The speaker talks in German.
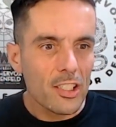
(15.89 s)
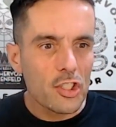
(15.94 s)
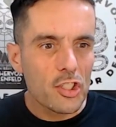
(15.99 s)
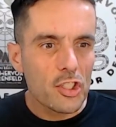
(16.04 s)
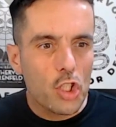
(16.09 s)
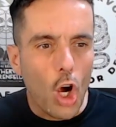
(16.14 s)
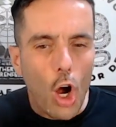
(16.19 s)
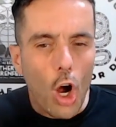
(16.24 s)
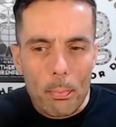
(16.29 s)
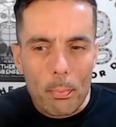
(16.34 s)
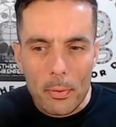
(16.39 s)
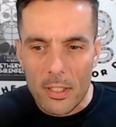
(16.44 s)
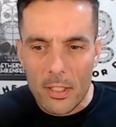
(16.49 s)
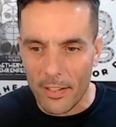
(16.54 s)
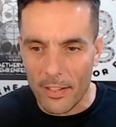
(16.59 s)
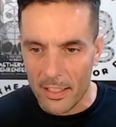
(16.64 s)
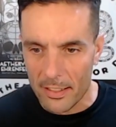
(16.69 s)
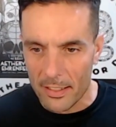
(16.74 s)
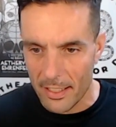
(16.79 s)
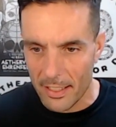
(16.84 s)

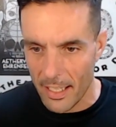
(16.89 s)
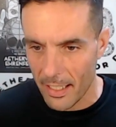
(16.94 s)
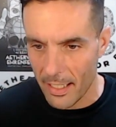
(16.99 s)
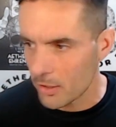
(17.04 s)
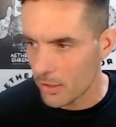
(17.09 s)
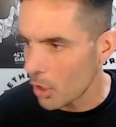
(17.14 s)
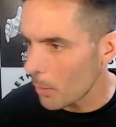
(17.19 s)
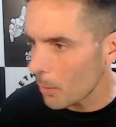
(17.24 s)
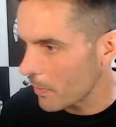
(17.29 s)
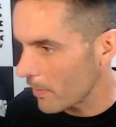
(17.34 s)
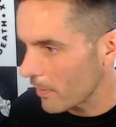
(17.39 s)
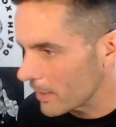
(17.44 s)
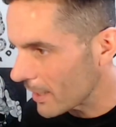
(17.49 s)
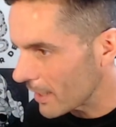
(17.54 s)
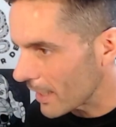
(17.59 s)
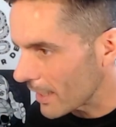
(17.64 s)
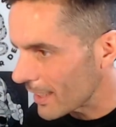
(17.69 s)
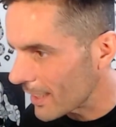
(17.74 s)
Top-Qualität, Top-Qualität.